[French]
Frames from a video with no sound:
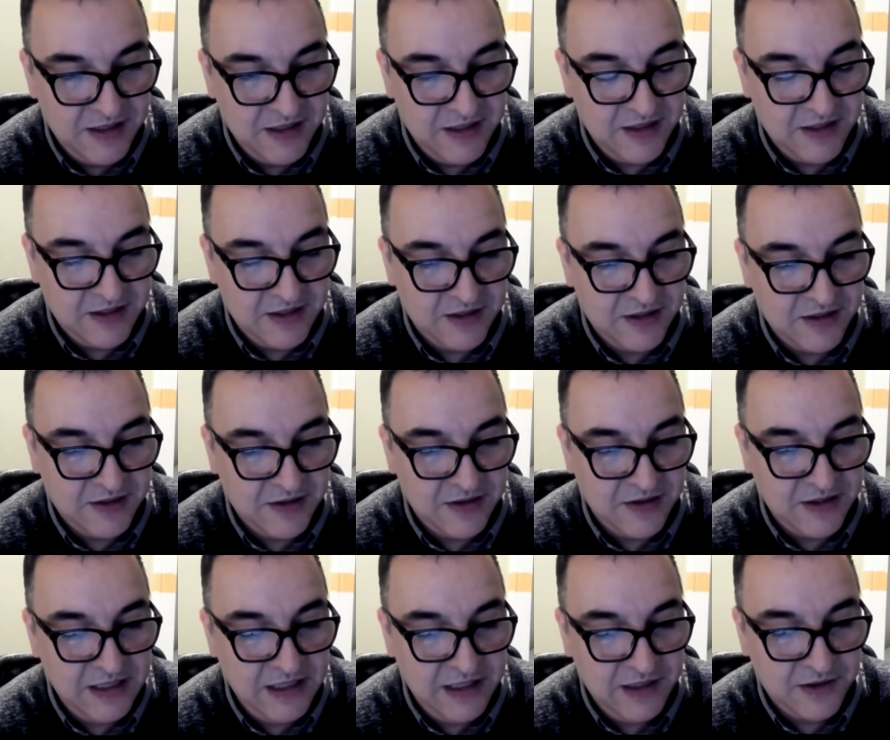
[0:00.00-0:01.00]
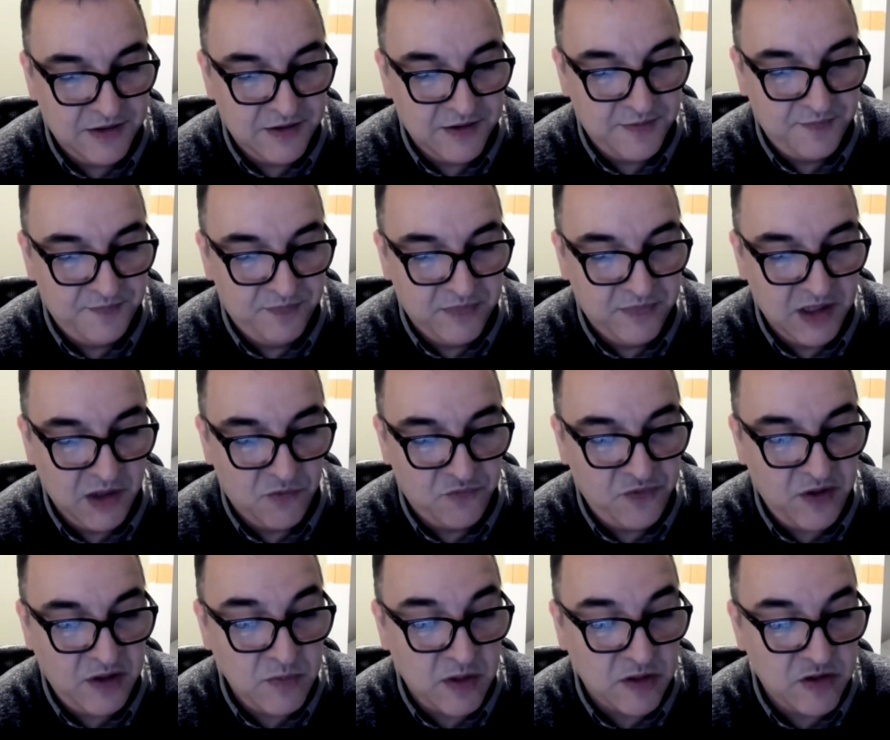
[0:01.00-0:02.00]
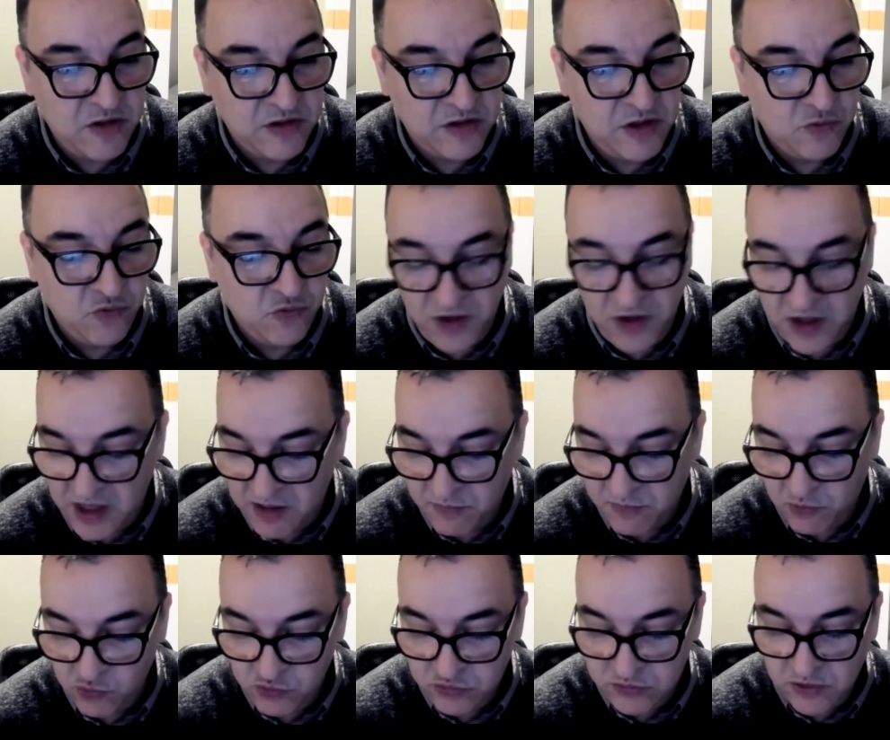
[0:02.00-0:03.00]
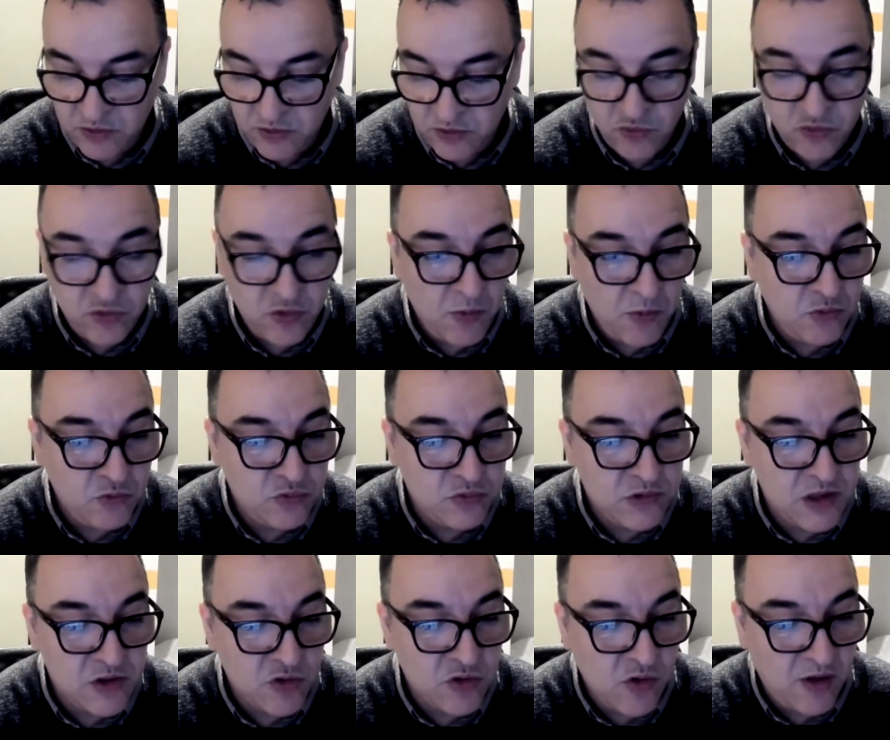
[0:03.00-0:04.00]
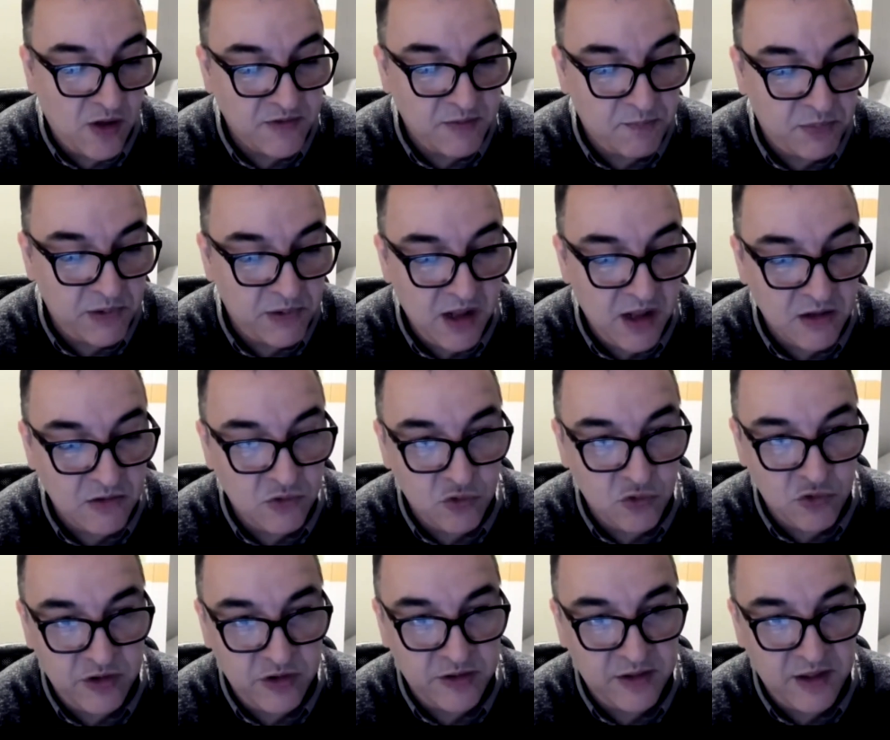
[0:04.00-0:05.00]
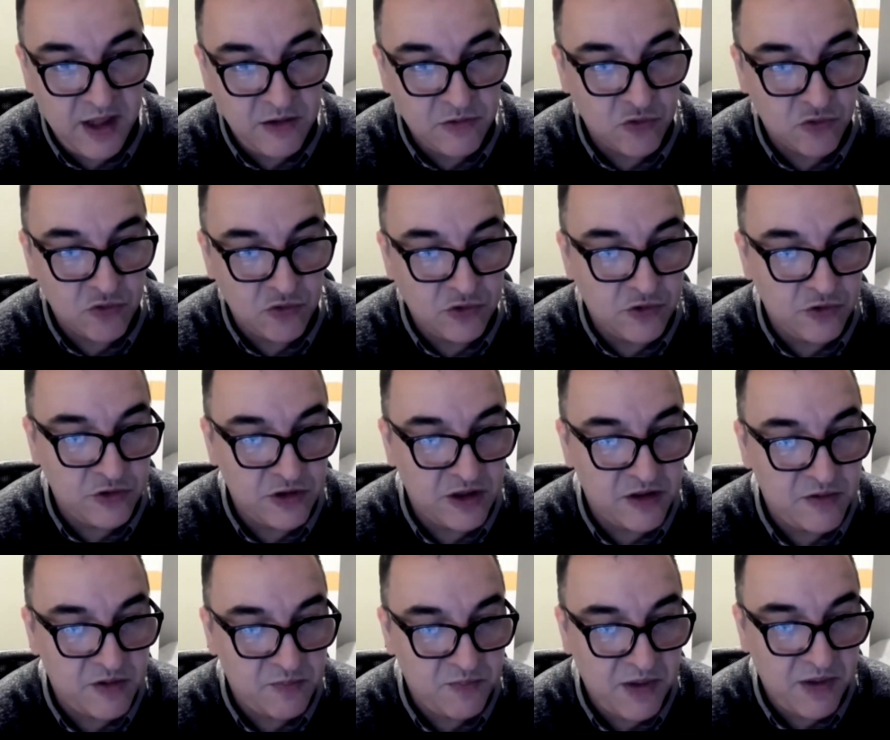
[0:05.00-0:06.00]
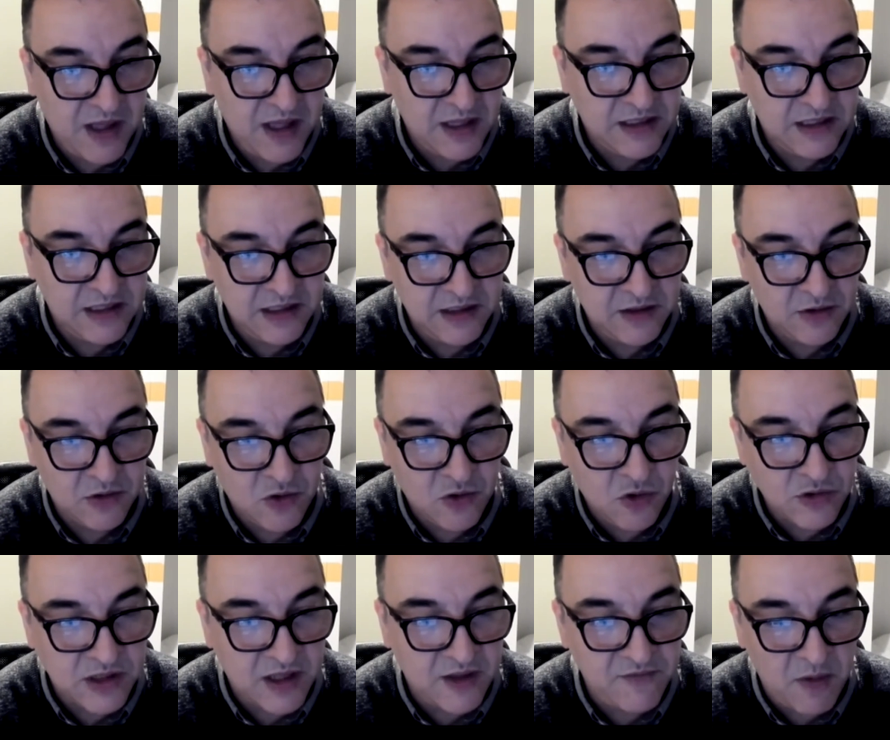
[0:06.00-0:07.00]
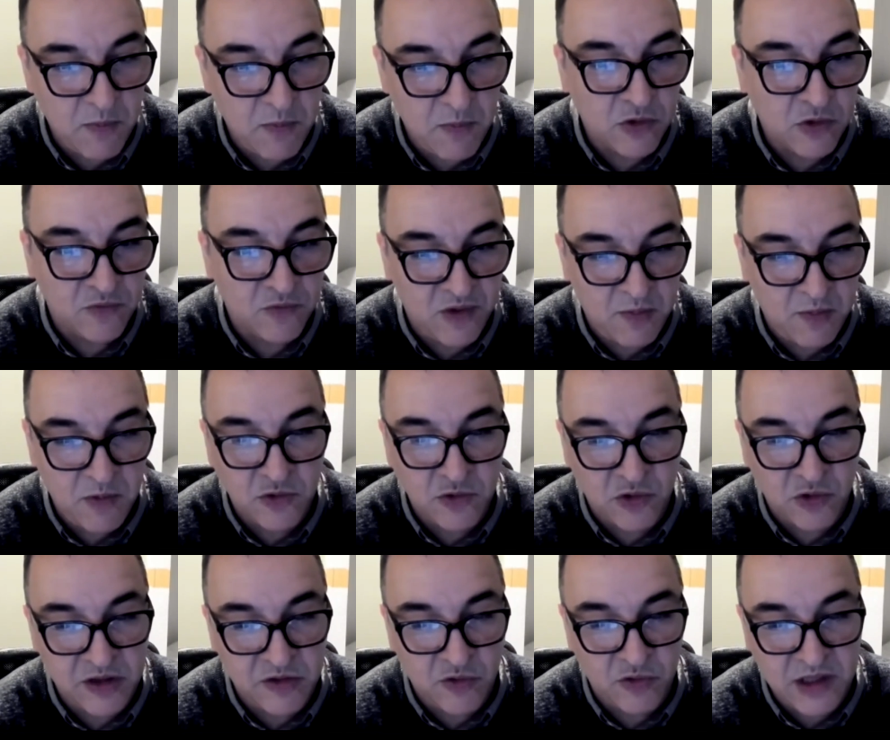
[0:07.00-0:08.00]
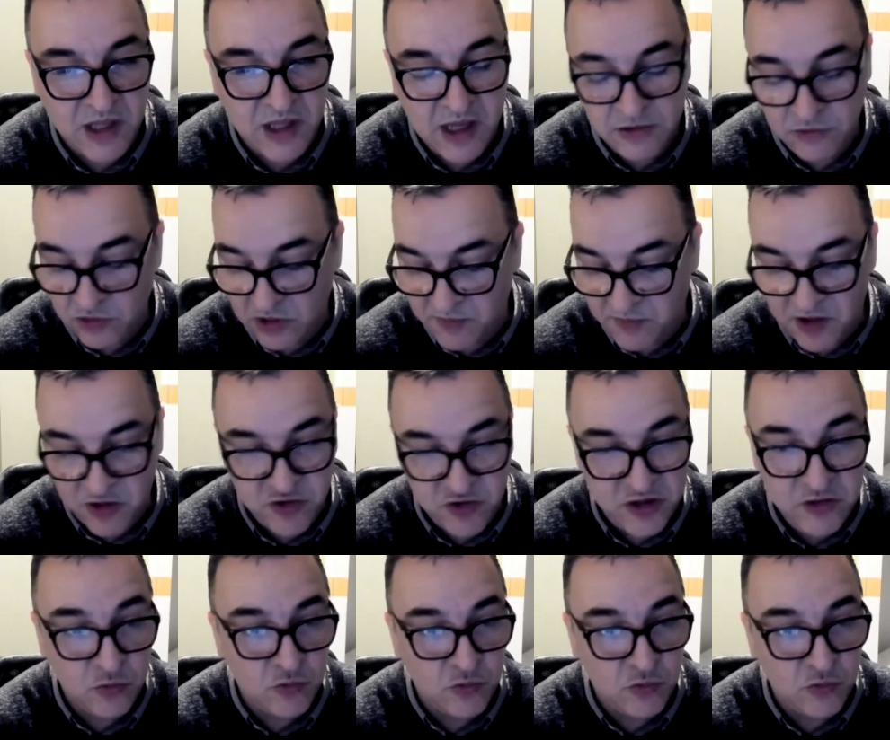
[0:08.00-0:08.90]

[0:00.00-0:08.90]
euh, et, en fait, bah, j'ai découvert un monde justement où des gens avaient plein de logiciels que je ne connaissais pas, qui rentraient vraiment, dans les entrailles de la machine.